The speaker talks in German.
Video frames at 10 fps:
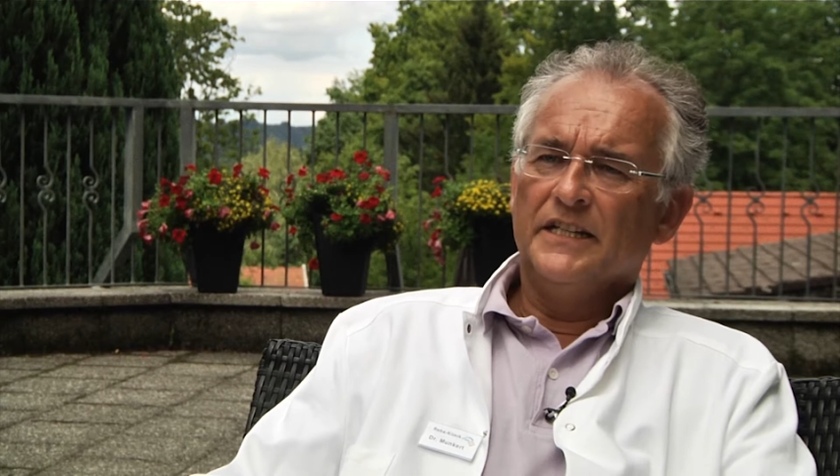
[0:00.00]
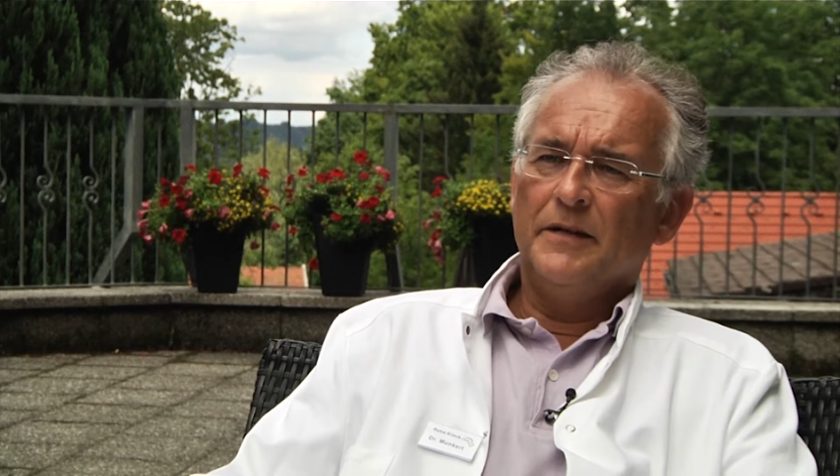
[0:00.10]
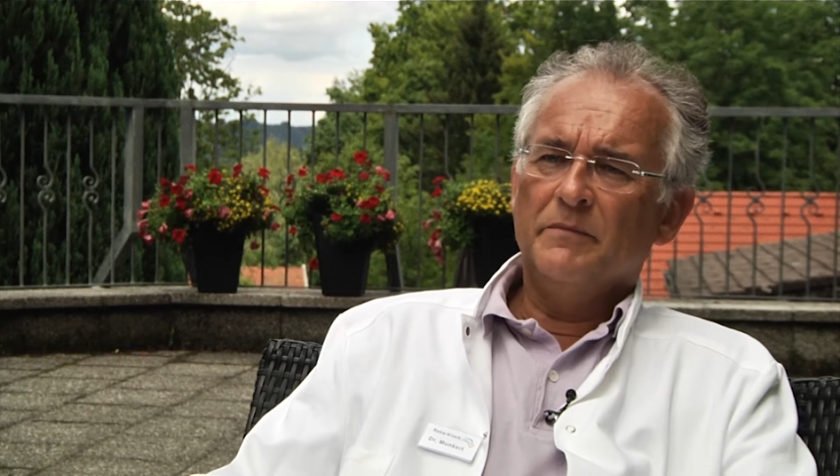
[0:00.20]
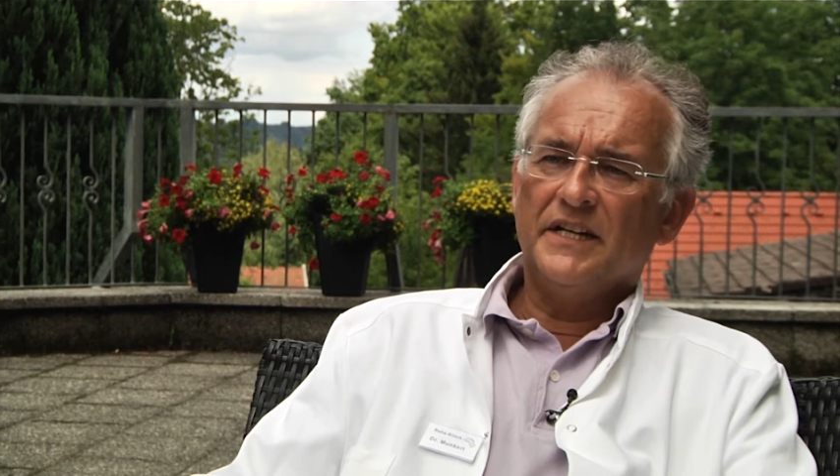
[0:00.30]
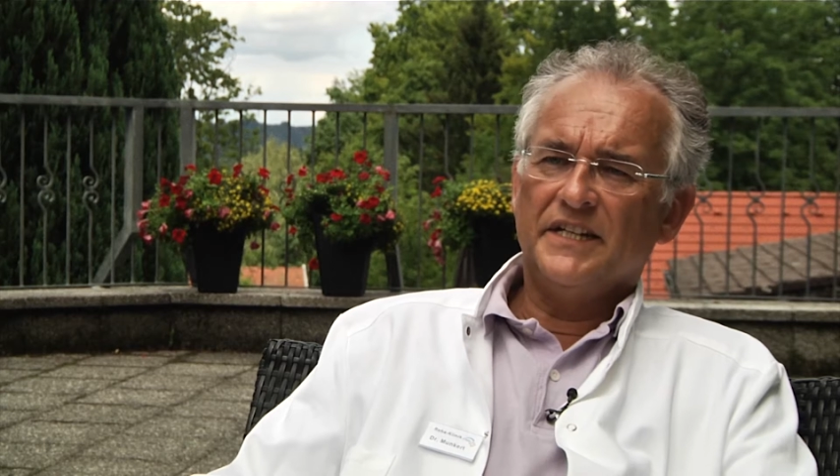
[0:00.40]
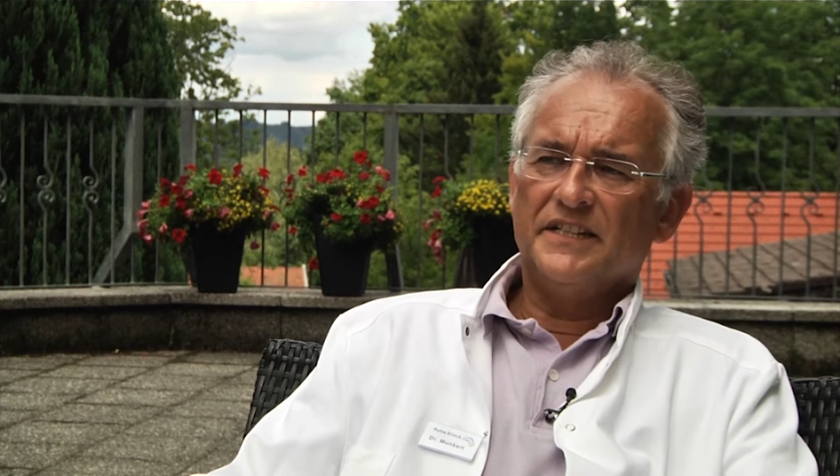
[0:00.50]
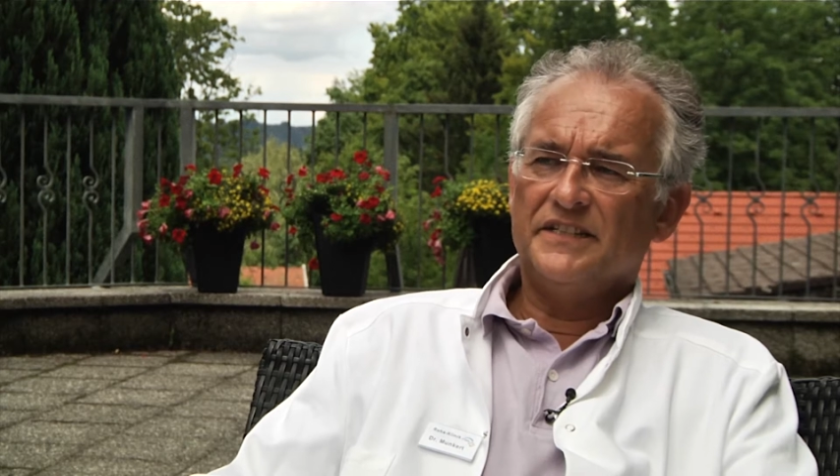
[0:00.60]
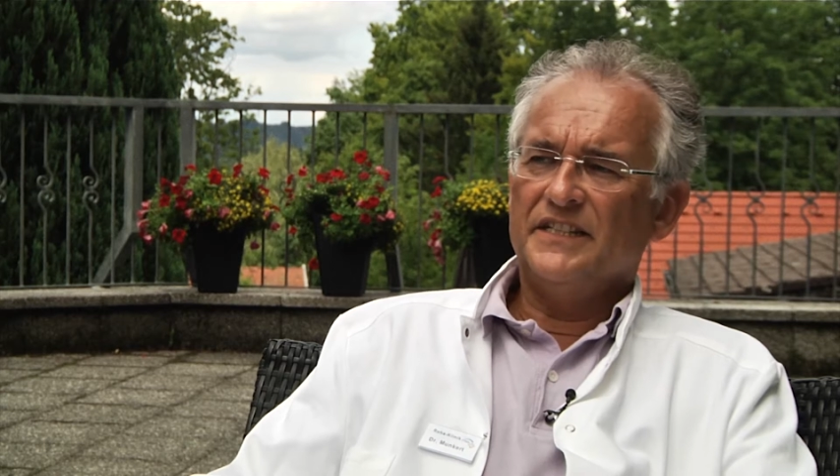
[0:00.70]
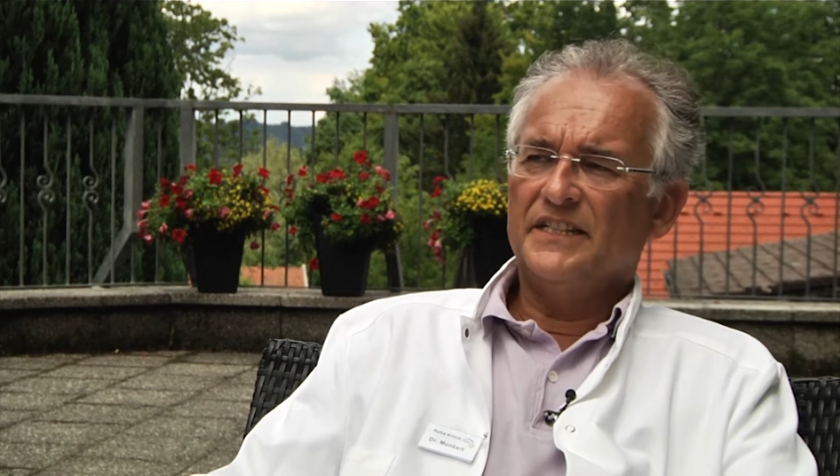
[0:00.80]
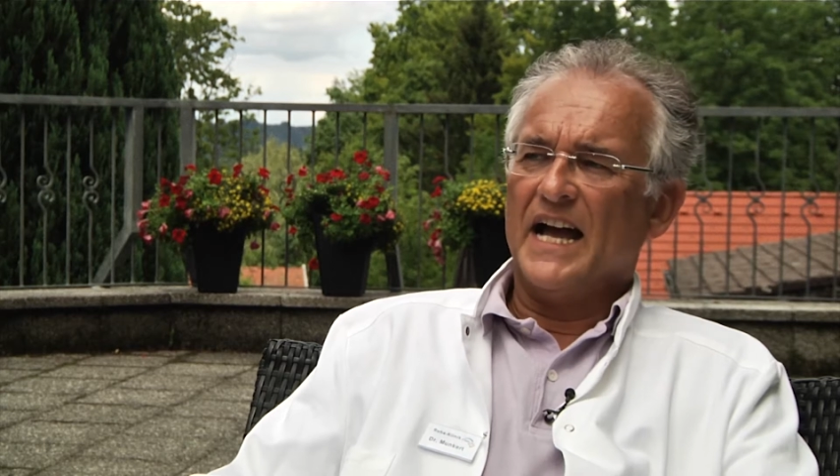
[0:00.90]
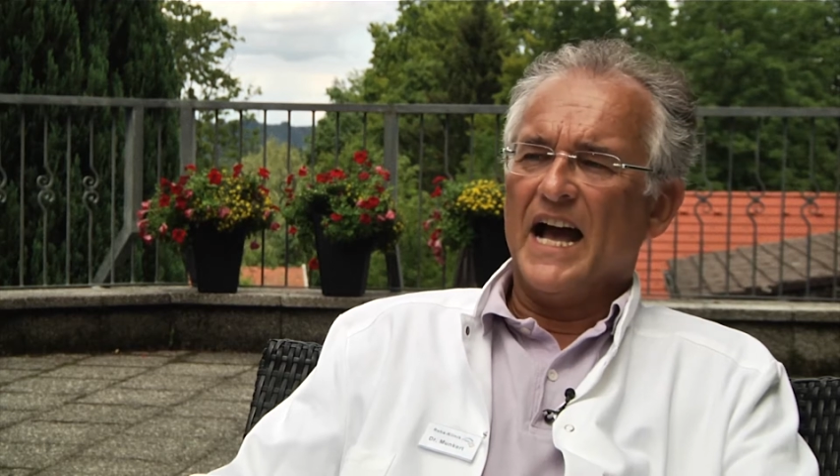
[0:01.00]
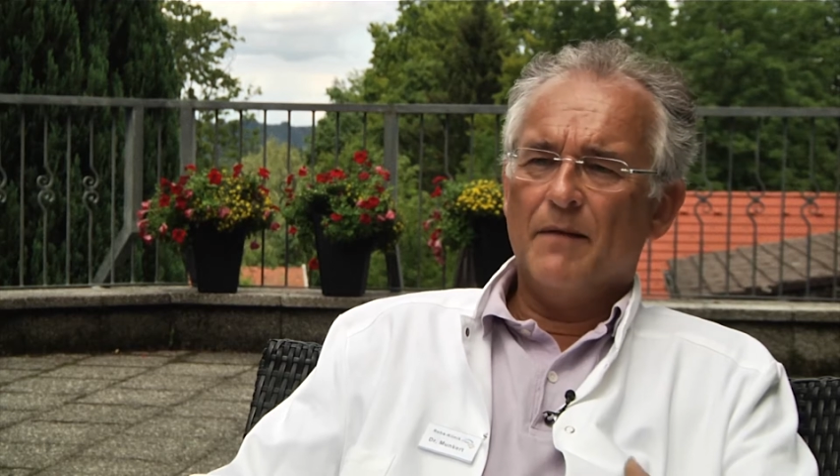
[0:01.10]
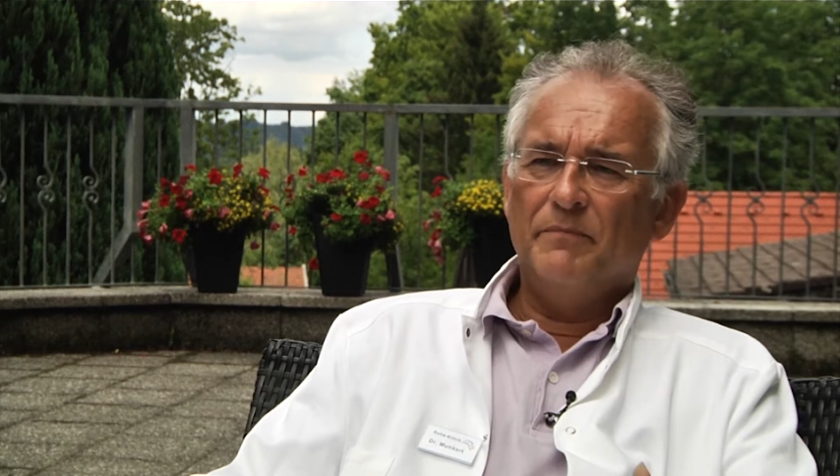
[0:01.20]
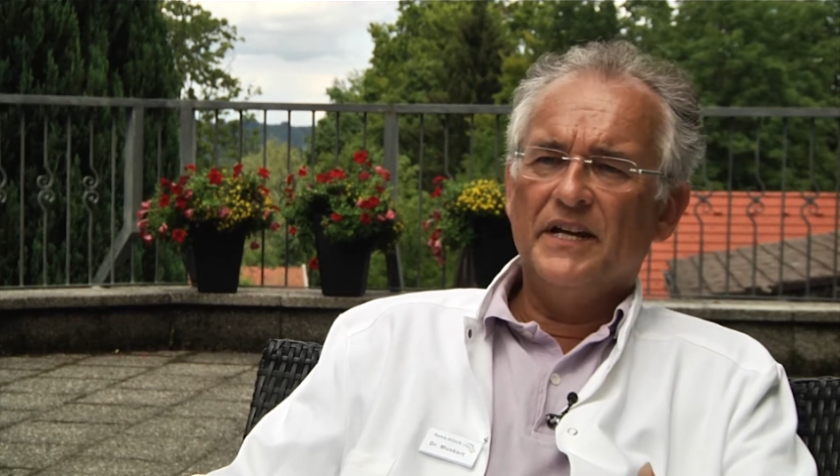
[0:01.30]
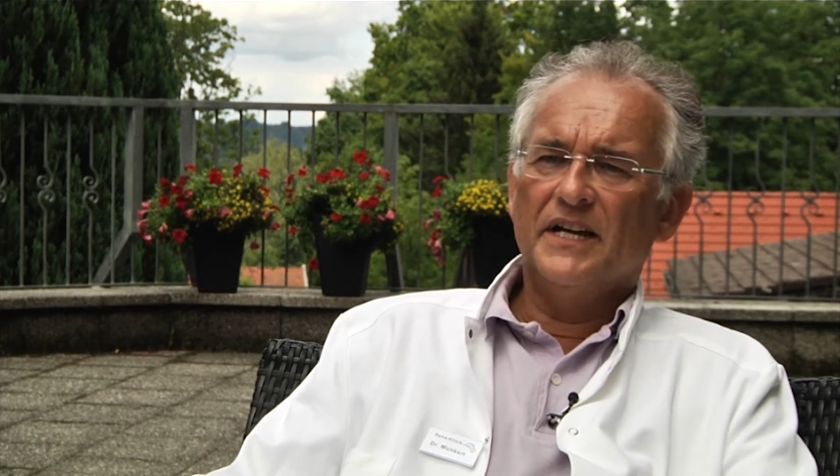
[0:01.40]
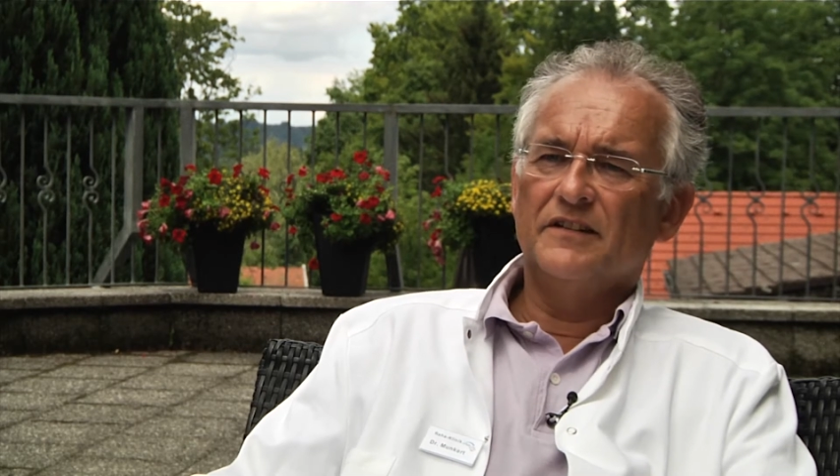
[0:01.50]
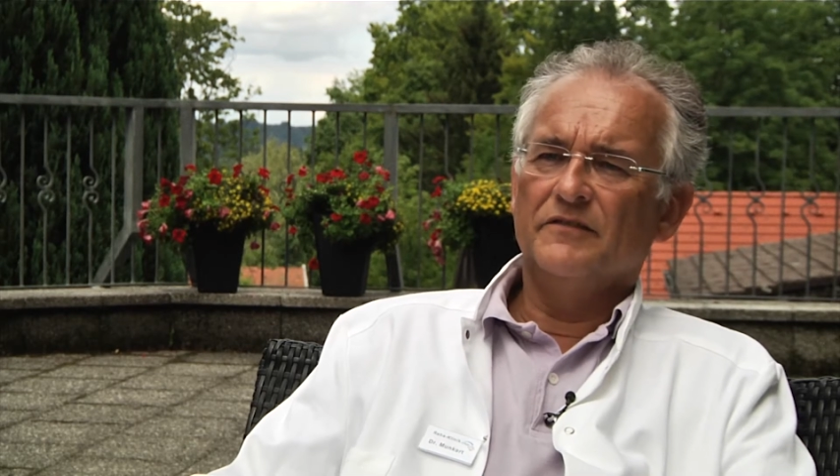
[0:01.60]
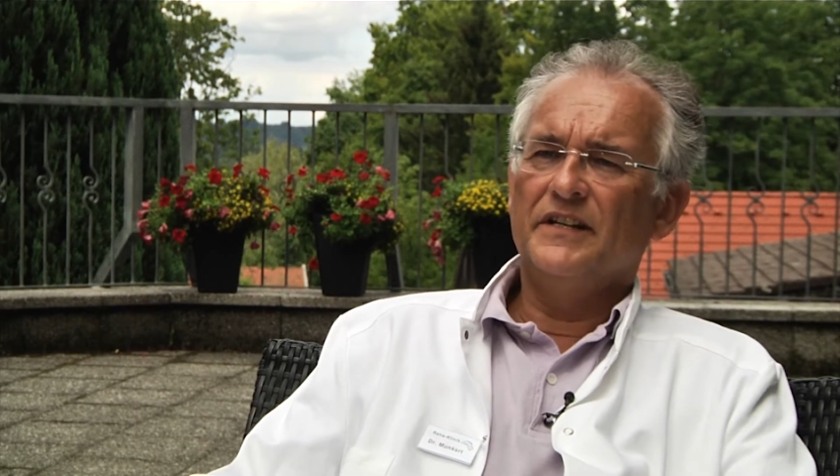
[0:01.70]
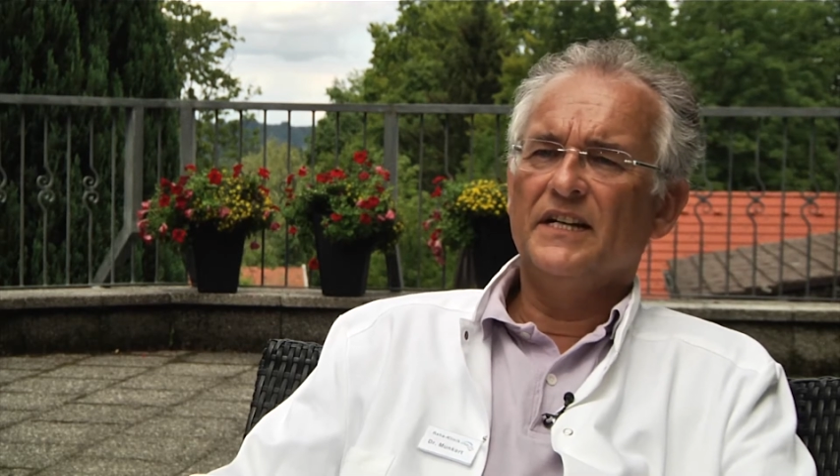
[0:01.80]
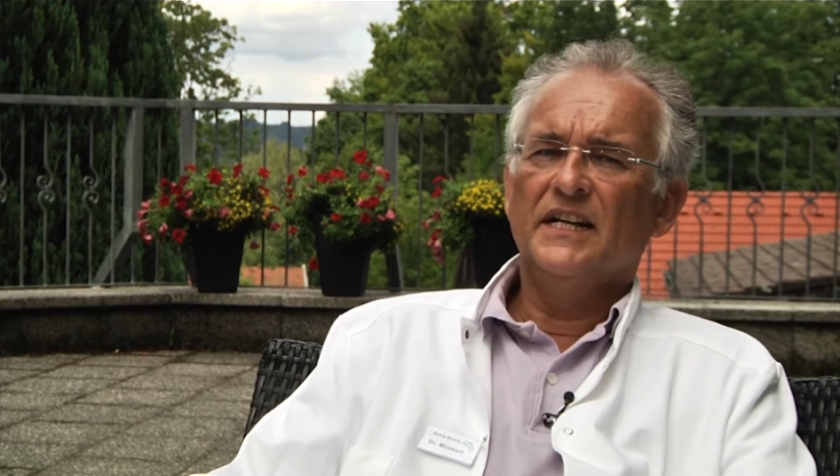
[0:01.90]
Jemand, der sich
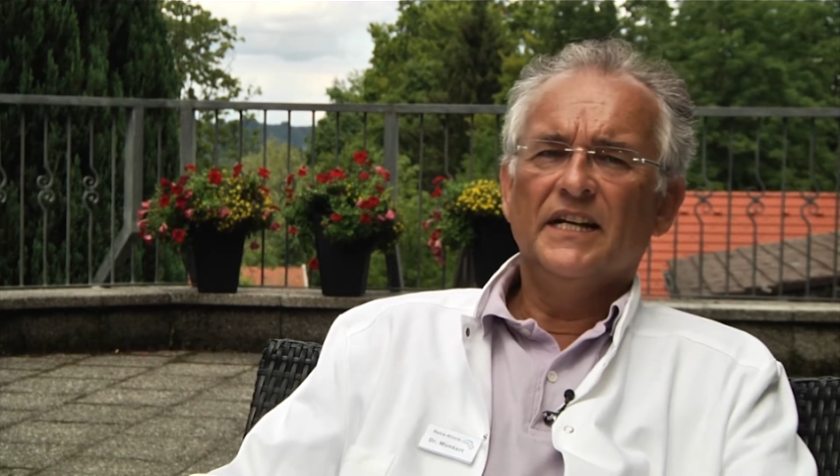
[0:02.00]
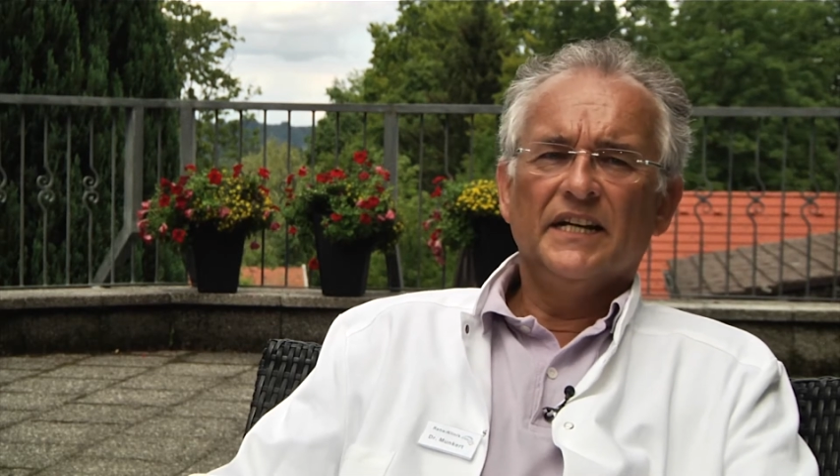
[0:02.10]
abhärten will,